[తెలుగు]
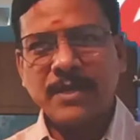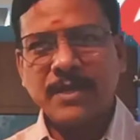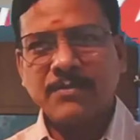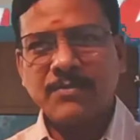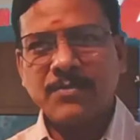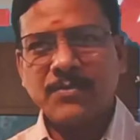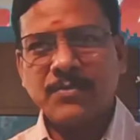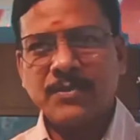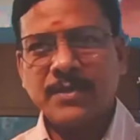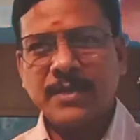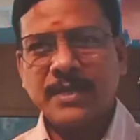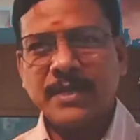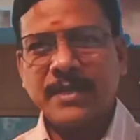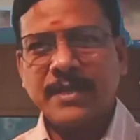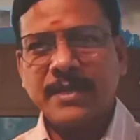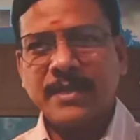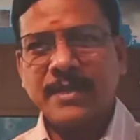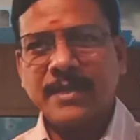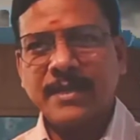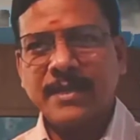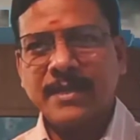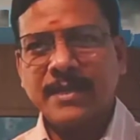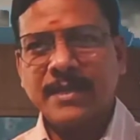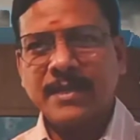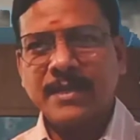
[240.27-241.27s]
వారు ఎవరుంటే
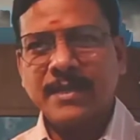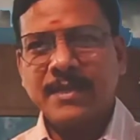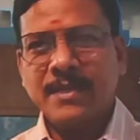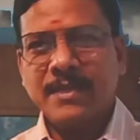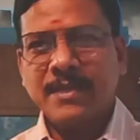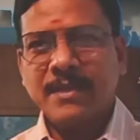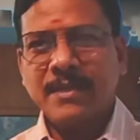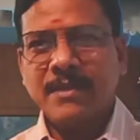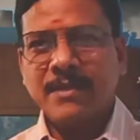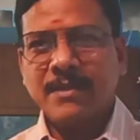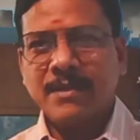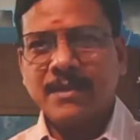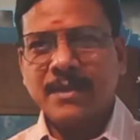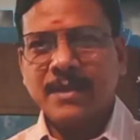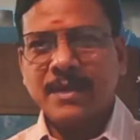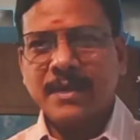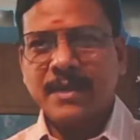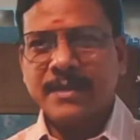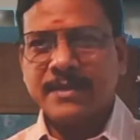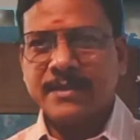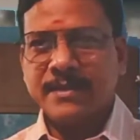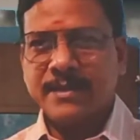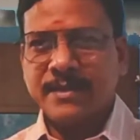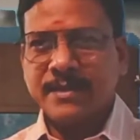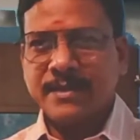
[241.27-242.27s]

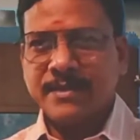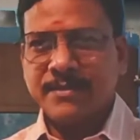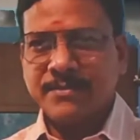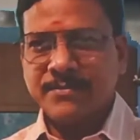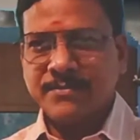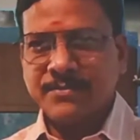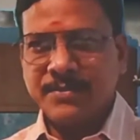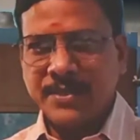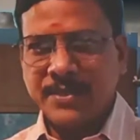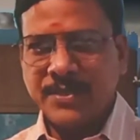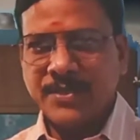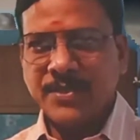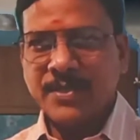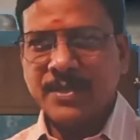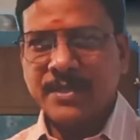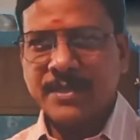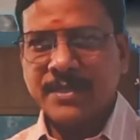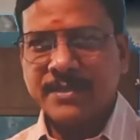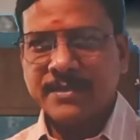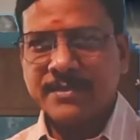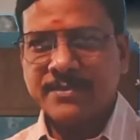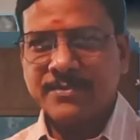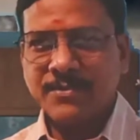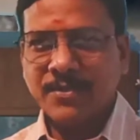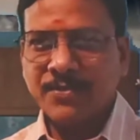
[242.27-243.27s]
ఆ వీడియోని
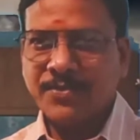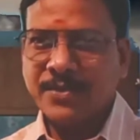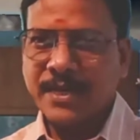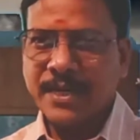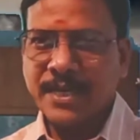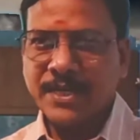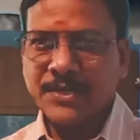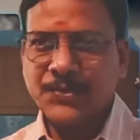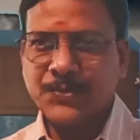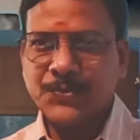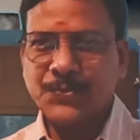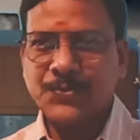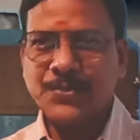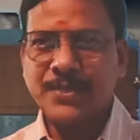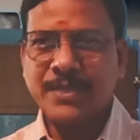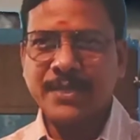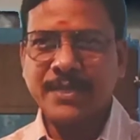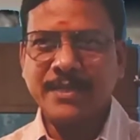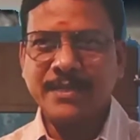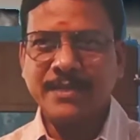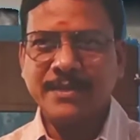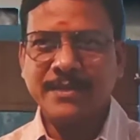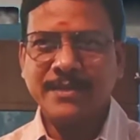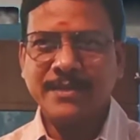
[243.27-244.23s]
తొందరగా చూసి